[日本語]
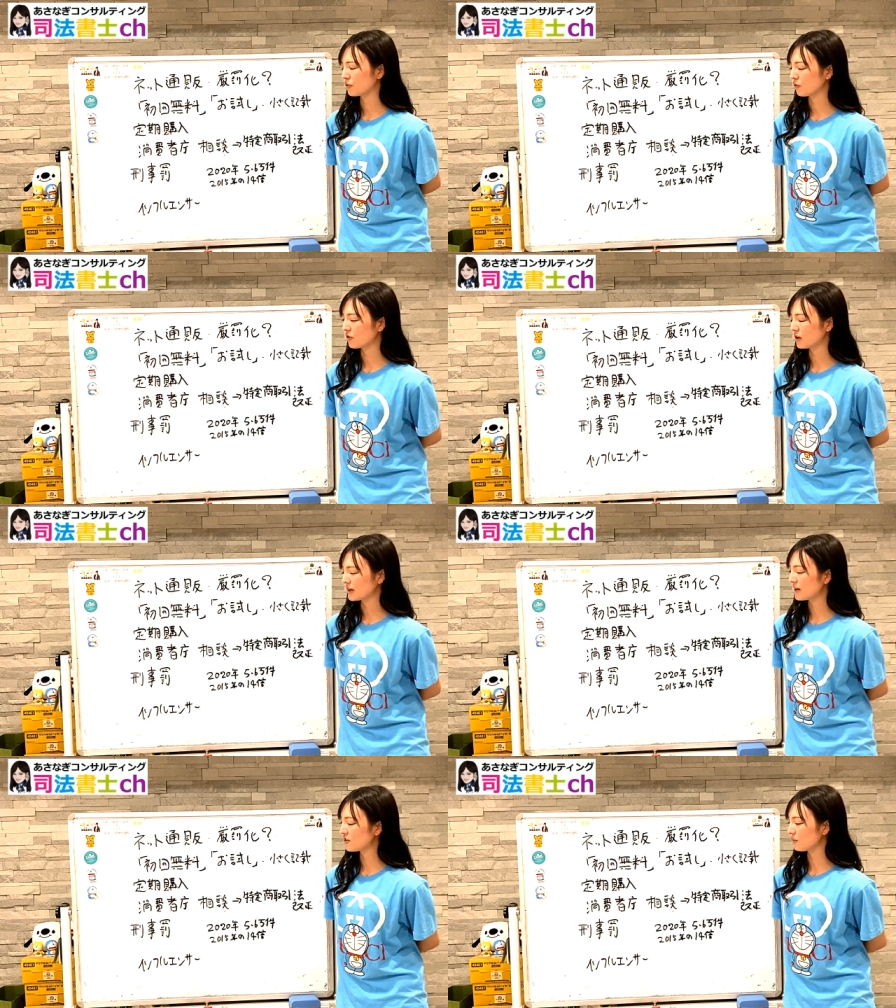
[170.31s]
当然
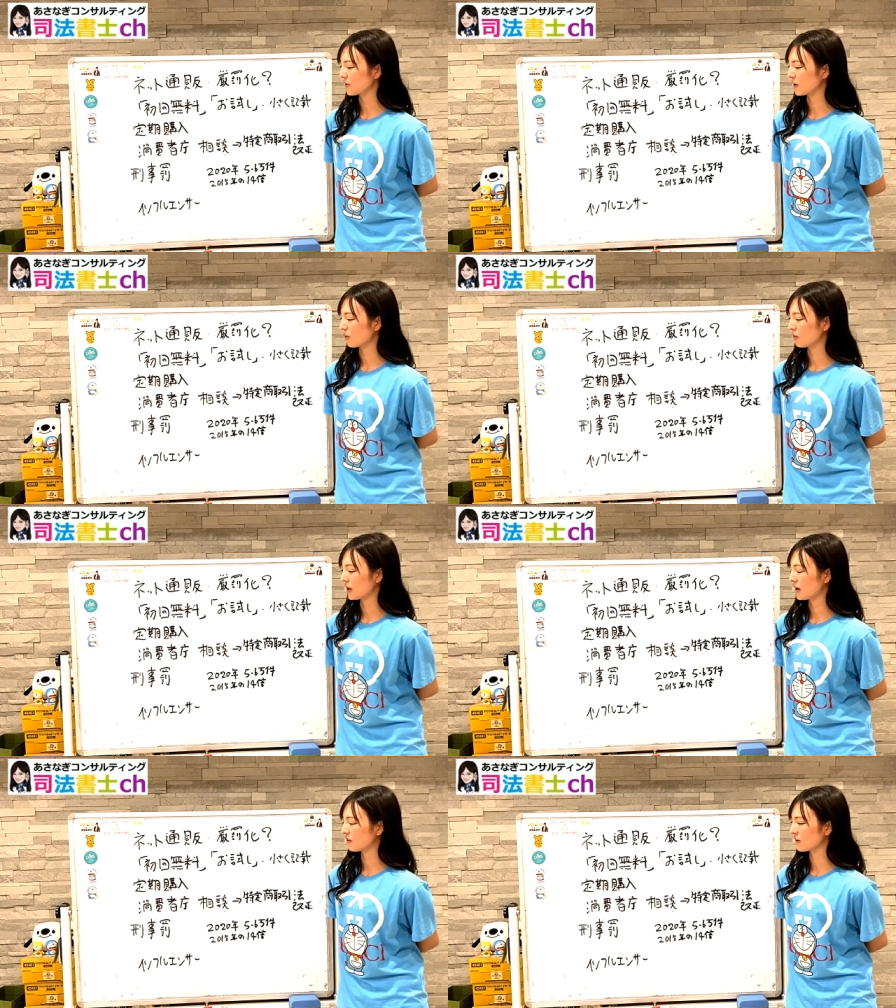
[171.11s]
ね天竺さんが問
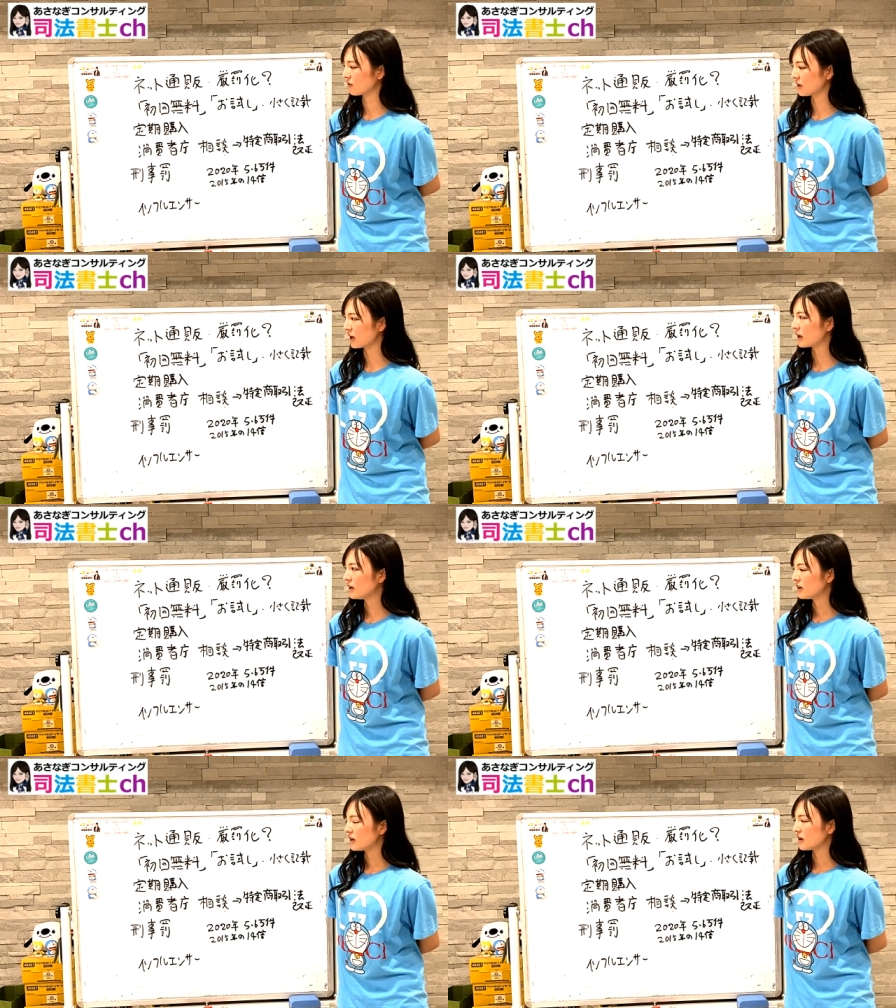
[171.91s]
題なんじゃなくて、
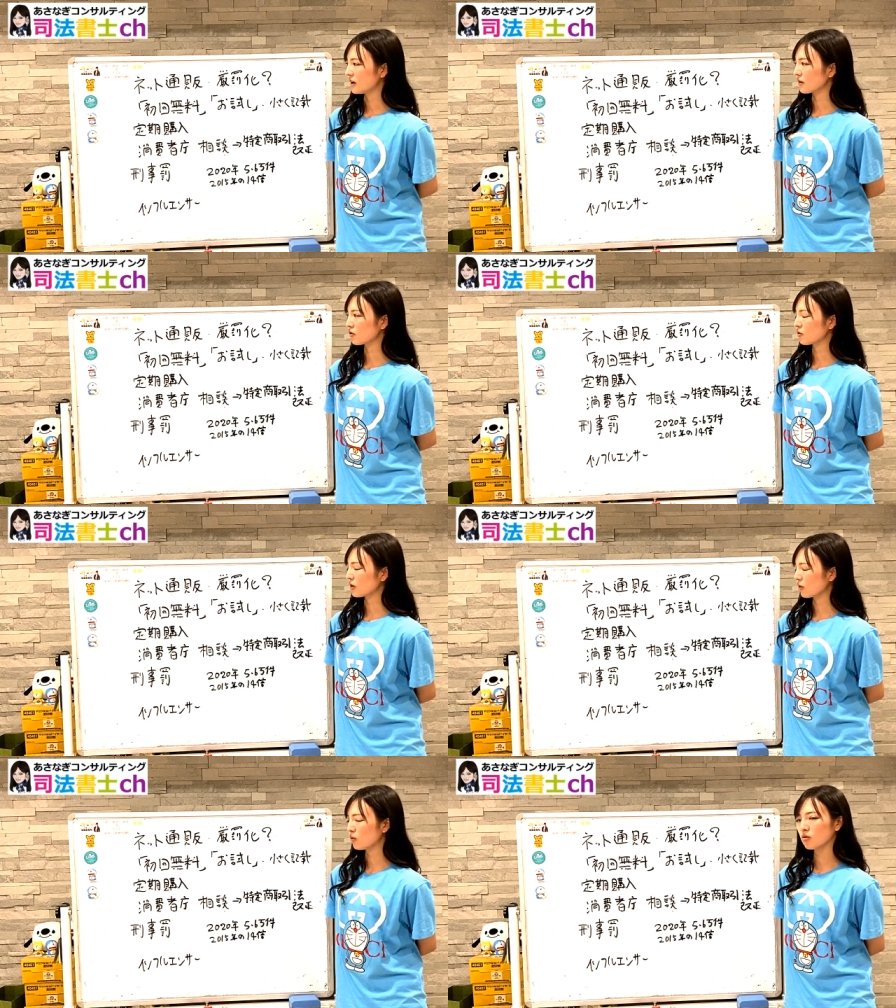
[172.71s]
うんえー、そういっ
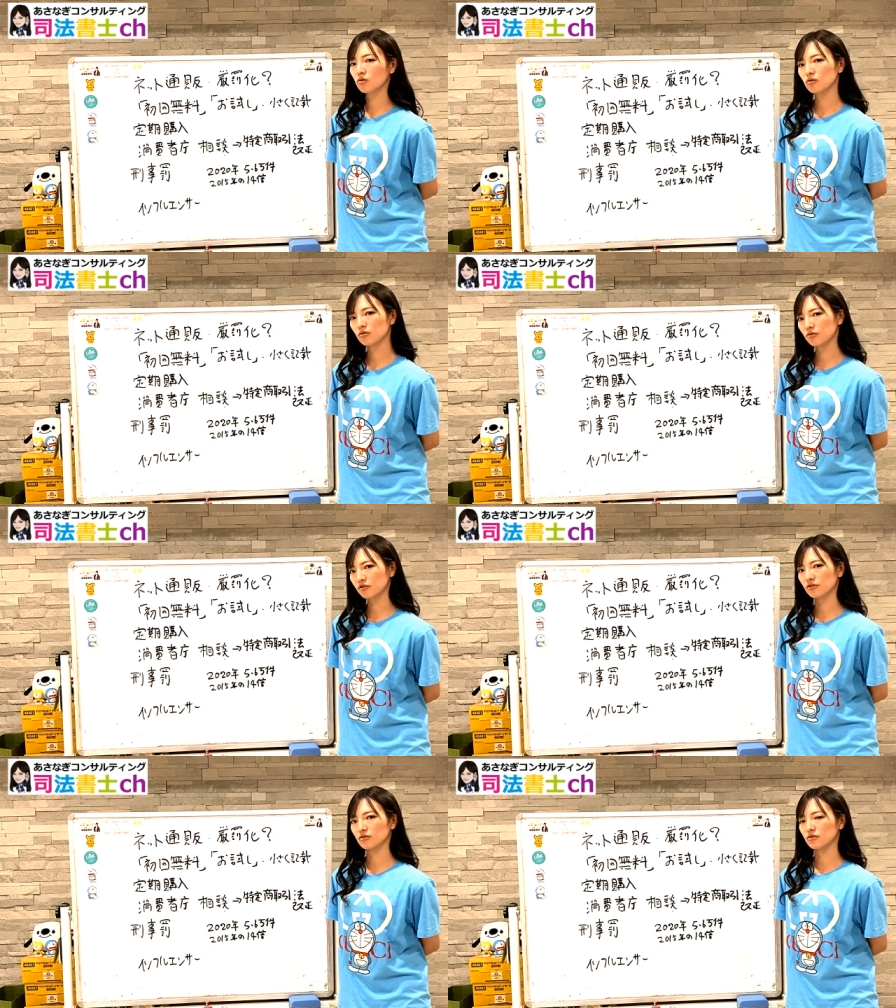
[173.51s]
た広告を打
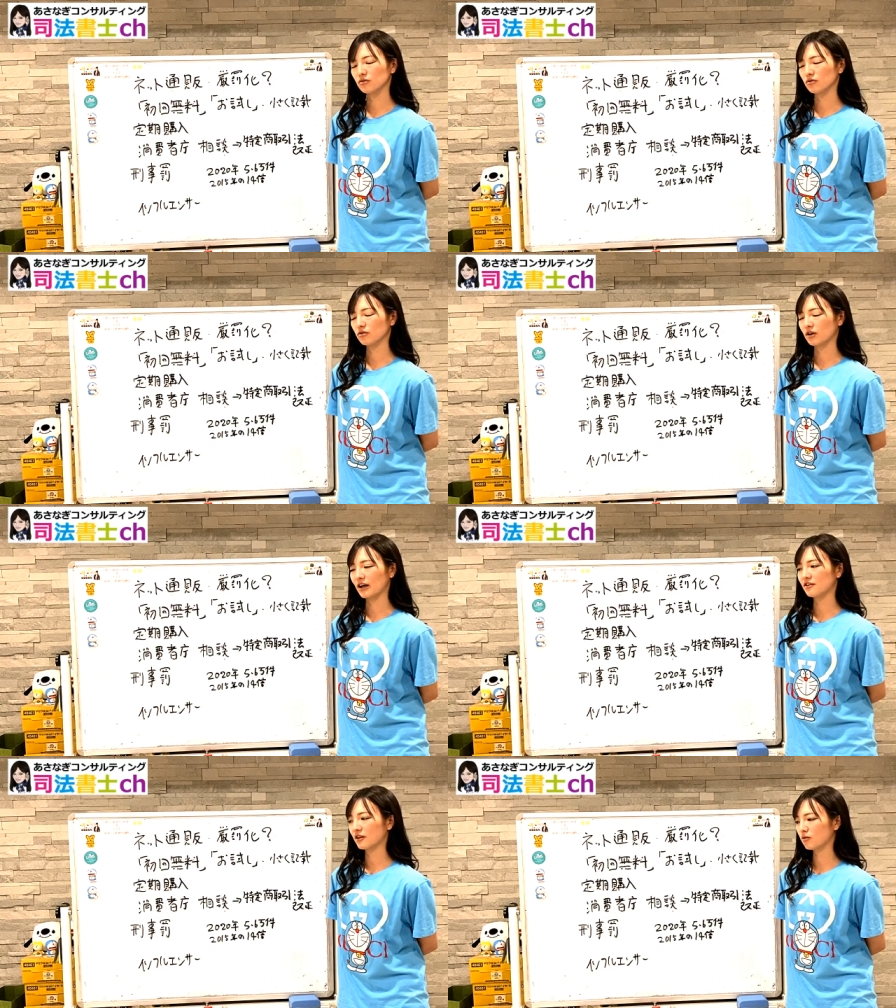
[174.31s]
つ
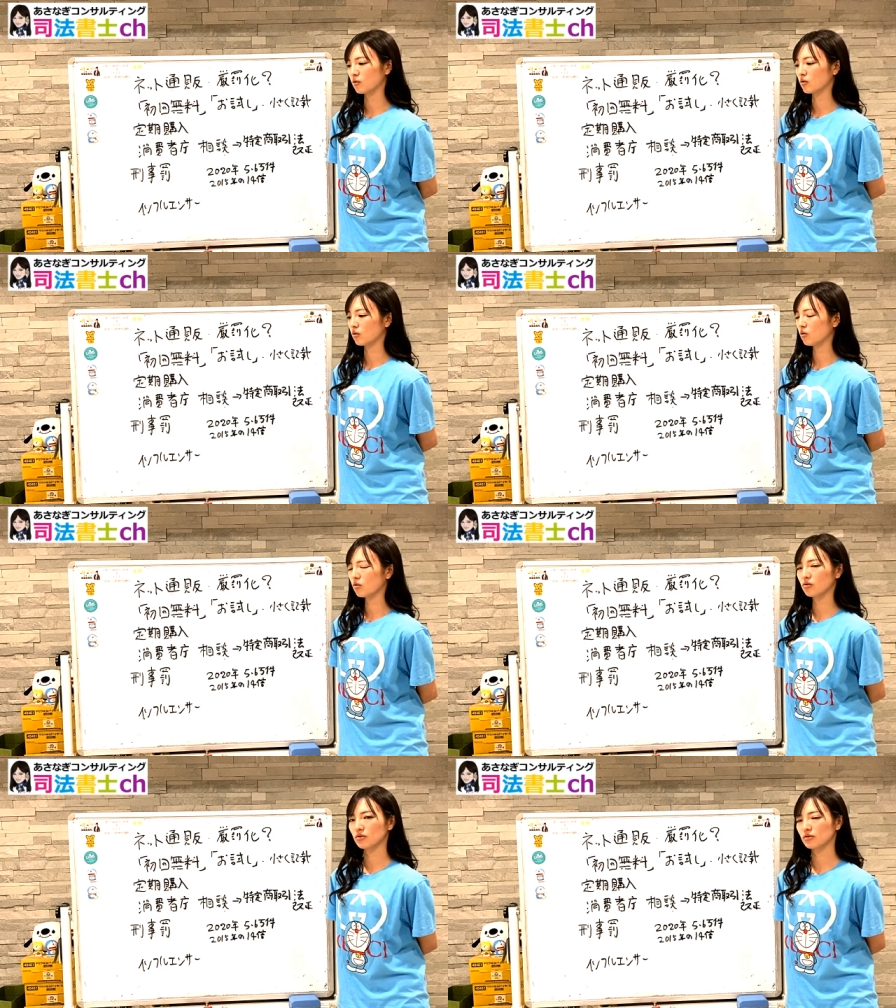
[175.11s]
会社の
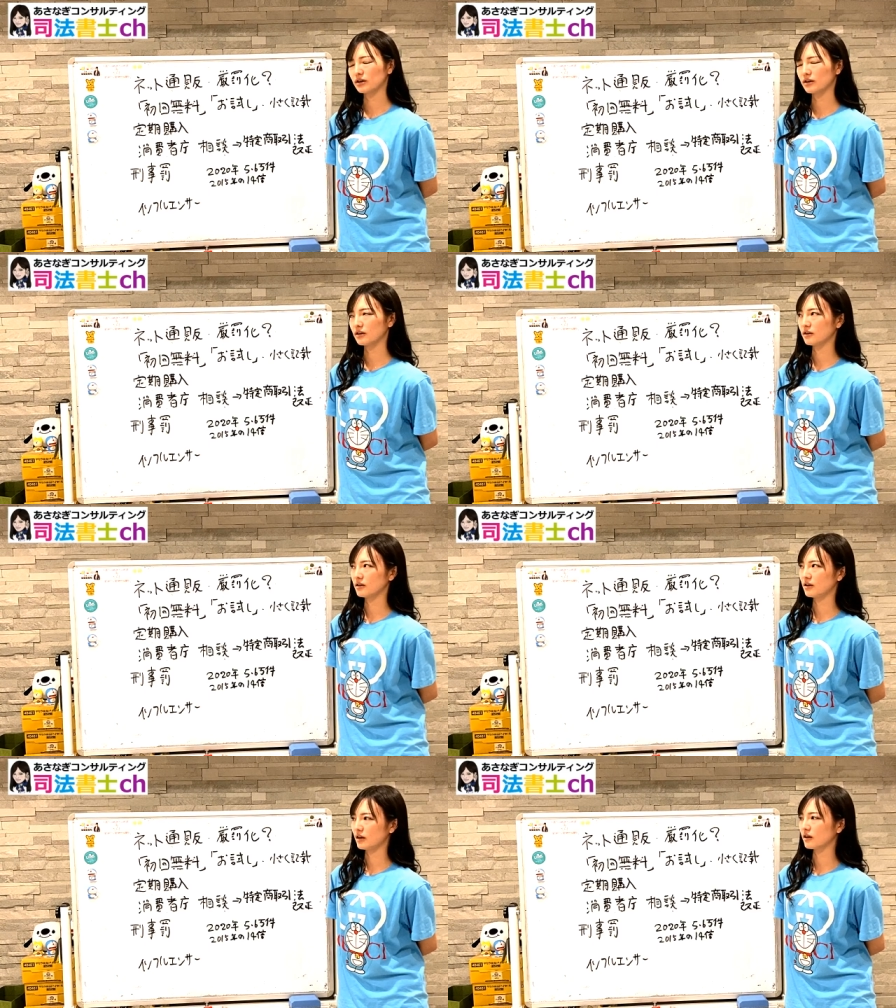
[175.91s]
広告、
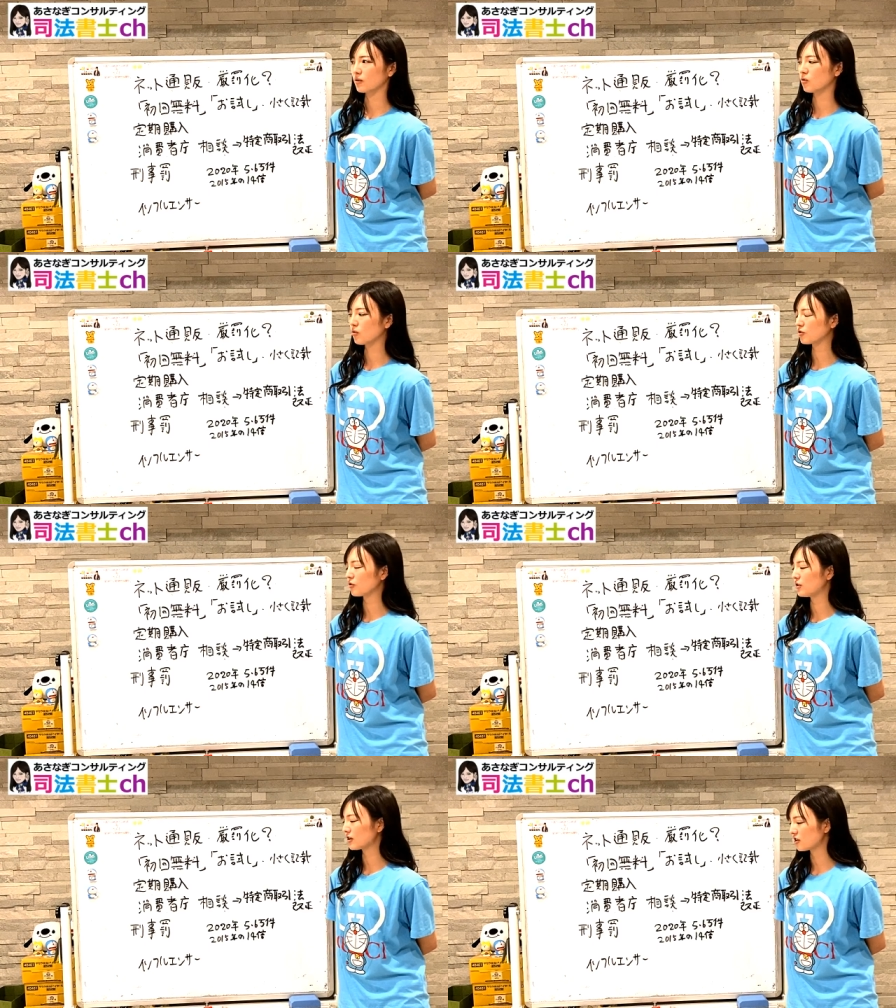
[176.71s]
えー、ね、広告
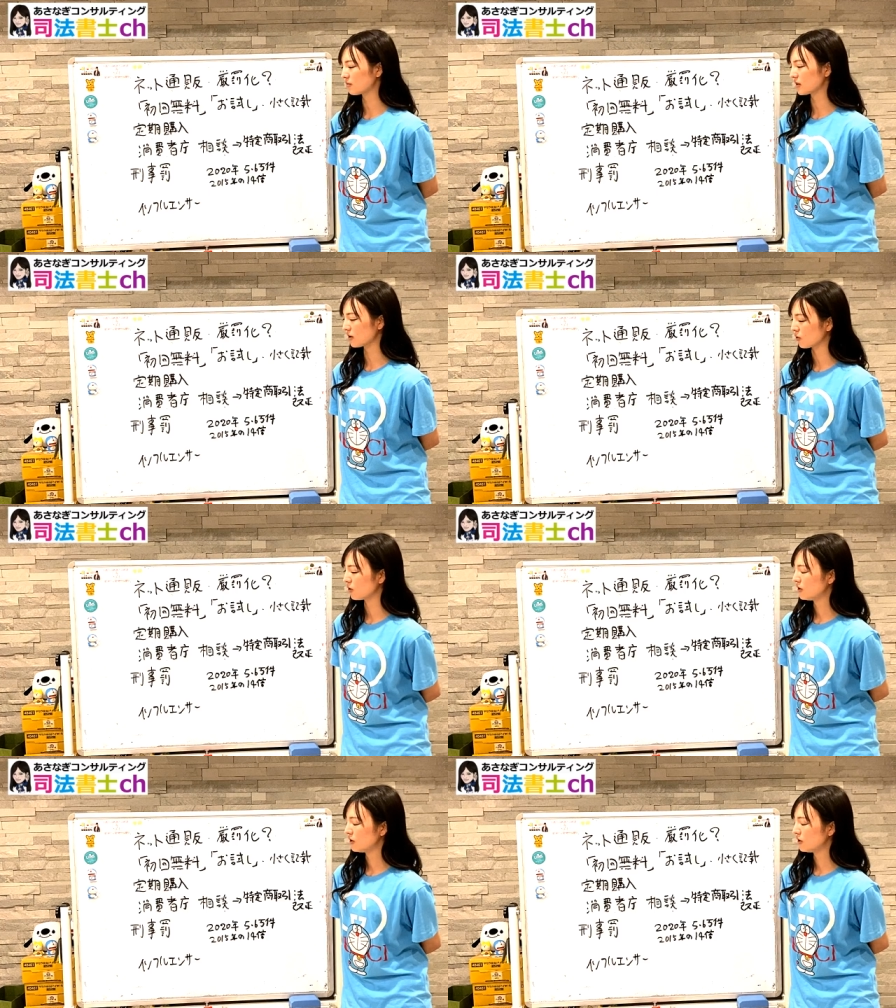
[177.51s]
塔になってしまったと